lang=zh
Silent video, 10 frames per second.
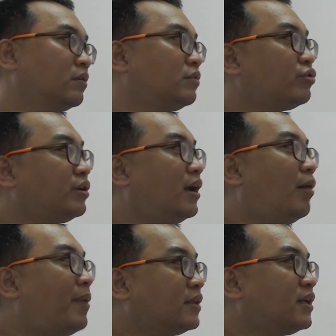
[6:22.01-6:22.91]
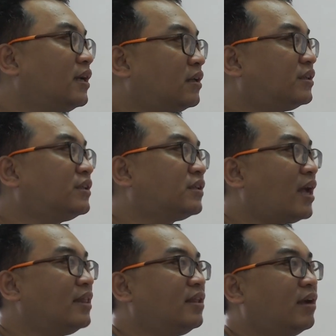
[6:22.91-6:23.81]
最好把这个字
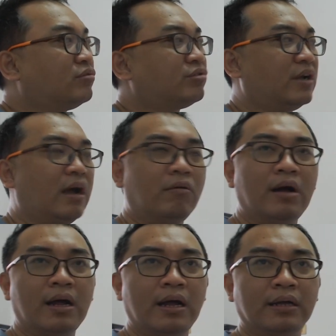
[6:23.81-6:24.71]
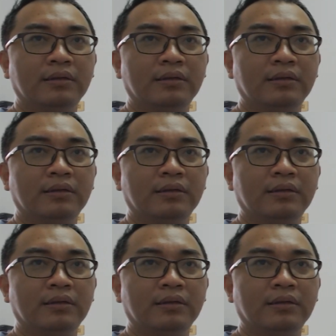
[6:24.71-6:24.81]
干掉最好啊，